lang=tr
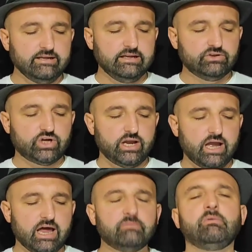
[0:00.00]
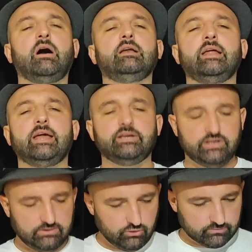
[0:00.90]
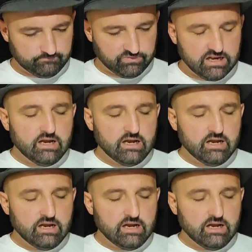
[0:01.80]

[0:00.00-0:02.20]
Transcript: ilçeye, her mahalleye giriyorum.